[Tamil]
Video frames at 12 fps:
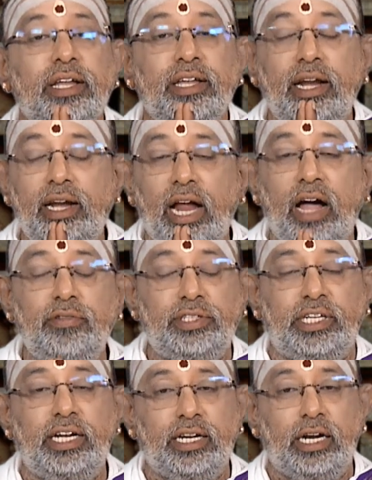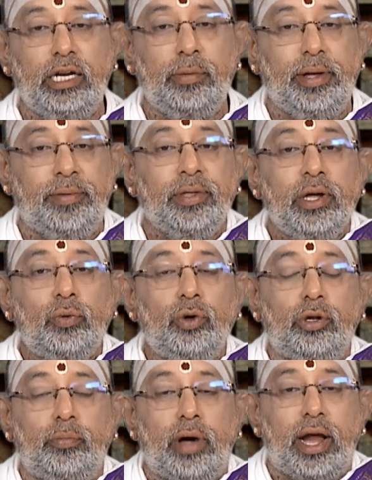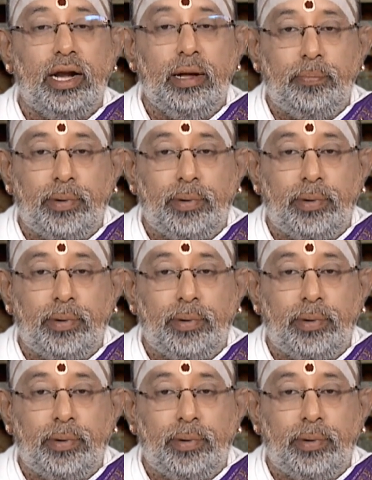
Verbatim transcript: எல்லா விஷயங்களிலுமே ஒரு மரண